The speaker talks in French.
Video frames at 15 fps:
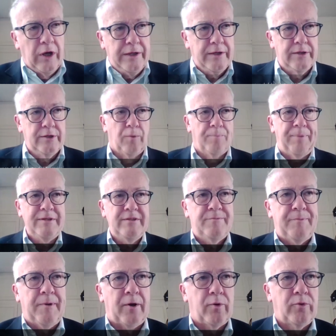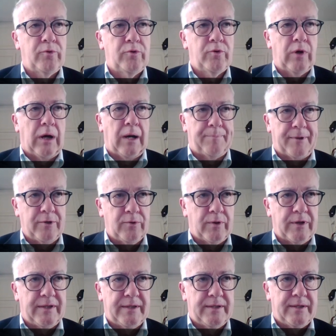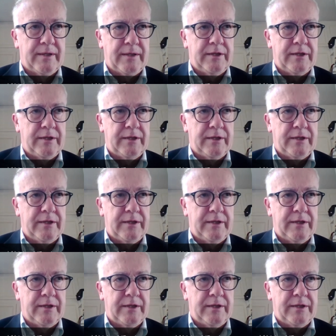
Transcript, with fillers: Ils n'ont pas disparu, a priori.